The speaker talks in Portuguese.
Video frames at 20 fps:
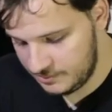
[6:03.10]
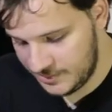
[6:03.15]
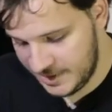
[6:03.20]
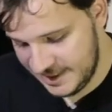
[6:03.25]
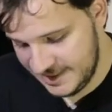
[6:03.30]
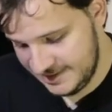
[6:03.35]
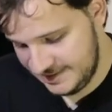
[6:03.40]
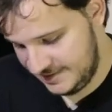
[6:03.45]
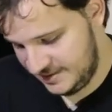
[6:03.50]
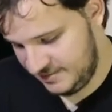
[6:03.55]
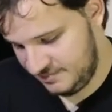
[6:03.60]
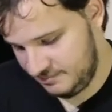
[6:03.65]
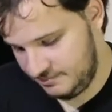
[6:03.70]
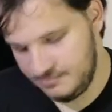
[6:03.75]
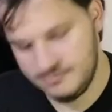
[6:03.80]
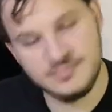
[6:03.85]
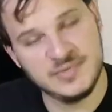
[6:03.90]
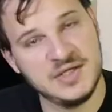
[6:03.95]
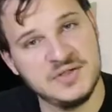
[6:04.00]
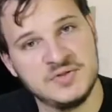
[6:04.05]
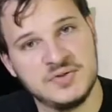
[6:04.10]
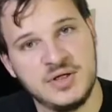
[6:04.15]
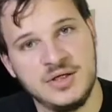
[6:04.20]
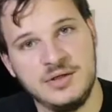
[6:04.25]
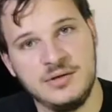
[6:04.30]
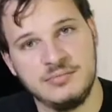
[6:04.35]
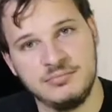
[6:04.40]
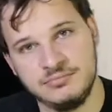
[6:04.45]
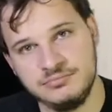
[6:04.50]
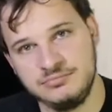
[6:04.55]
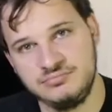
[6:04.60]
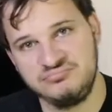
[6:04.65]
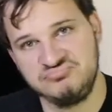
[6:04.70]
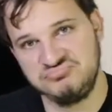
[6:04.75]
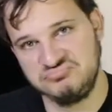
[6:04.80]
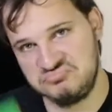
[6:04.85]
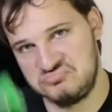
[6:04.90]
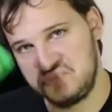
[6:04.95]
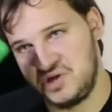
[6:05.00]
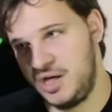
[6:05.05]
Mas é isso aí.
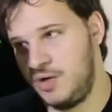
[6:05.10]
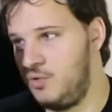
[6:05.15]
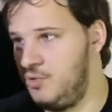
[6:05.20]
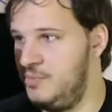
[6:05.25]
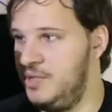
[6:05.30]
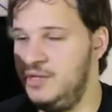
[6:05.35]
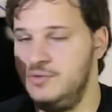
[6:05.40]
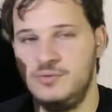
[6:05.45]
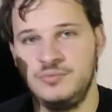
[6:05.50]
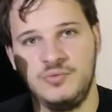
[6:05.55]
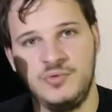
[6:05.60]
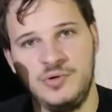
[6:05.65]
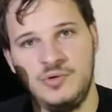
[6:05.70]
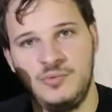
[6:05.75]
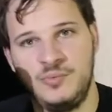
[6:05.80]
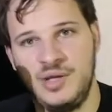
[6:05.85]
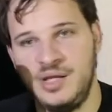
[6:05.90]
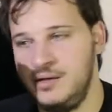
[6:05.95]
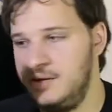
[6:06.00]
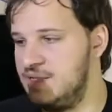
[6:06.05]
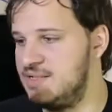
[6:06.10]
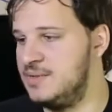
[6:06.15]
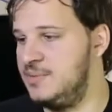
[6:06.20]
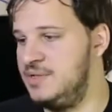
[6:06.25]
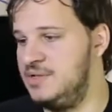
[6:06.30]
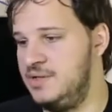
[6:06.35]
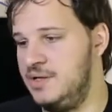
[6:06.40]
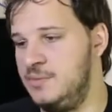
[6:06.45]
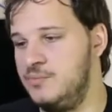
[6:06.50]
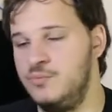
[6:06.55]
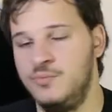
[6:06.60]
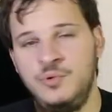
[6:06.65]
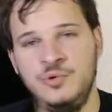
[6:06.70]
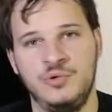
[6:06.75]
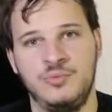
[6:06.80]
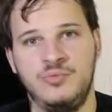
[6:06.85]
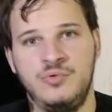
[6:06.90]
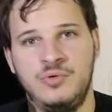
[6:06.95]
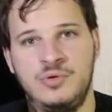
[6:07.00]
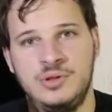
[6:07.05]
Recomendo muito bem, essa bateria é
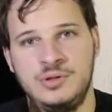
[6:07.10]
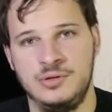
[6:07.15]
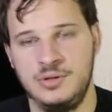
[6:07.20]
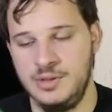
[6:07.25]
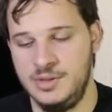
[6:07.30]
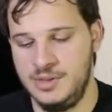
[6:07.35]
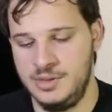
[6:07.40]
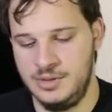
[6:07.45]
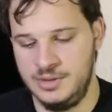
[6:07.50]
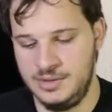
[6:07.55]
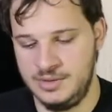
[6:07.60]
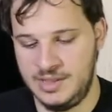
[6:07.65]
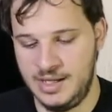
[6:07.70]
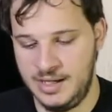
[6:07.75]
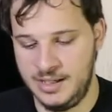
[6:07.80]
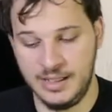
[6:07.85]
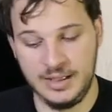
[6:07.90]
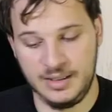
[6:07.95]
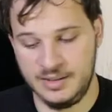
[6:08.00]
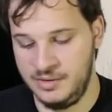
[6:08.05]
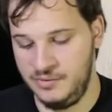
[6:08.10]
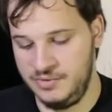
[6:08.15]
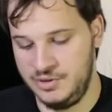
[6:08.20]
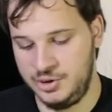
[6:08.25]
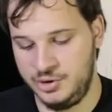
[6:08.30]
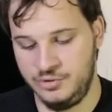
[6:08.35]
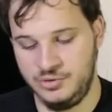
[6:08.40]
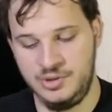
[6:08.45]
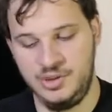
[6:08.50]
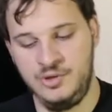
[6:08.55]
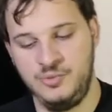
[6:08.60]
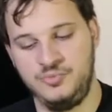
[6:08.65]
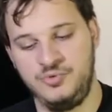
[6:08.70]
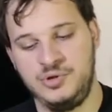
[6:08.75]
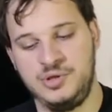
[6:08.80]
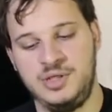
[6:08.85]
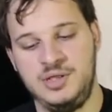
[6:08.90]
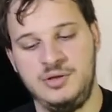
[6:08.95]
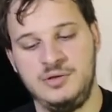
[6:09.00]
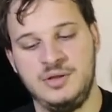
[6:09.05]
muito boa, tá? Ela não encheu nem um
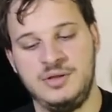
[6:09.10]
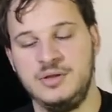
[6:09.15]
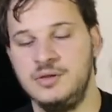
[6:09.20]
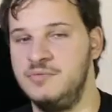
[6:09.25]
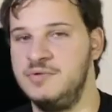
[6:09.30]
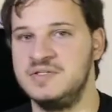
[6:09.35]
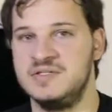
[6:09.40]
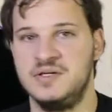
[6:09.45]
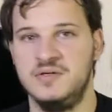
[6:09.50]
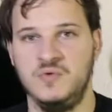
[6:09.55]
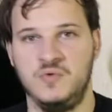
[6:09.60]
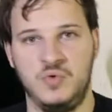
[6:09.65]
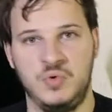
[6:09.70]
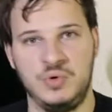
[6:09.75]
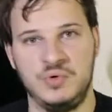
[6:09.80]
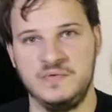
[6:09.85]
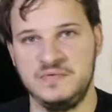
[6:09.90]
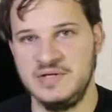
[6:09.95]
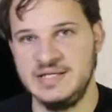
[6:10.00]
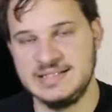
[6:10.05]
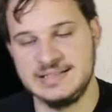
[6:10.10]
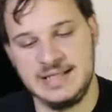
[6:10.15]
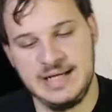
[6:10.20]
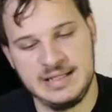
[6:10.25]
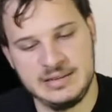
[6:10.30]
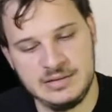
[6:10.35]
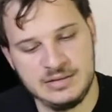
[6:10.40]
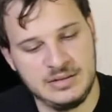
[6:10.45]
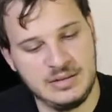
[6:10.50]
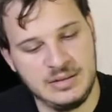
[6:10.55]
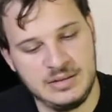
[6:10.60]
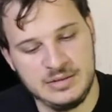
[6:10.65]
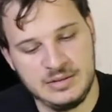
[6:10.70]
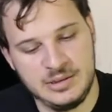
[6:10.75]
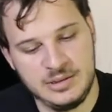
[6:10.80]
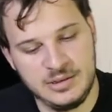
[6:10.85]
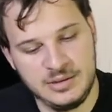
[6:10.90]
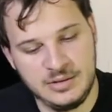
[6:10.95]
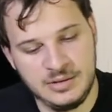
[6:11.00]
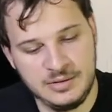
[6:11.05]
pouquinho, ela não esquentou, não fez nada.
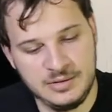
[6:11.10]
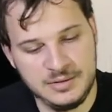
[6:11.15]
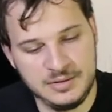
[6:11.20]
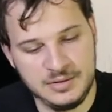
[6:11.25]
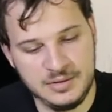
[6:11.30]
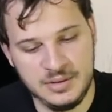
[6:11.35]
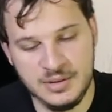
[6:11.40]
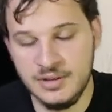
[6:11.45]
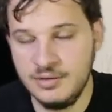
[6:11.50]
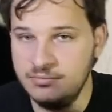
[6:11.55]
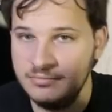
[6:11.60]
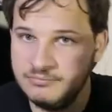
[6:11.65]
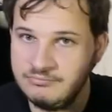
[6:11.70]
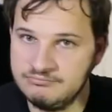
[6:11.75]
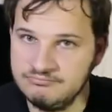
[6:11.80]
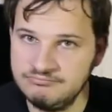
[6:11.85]
E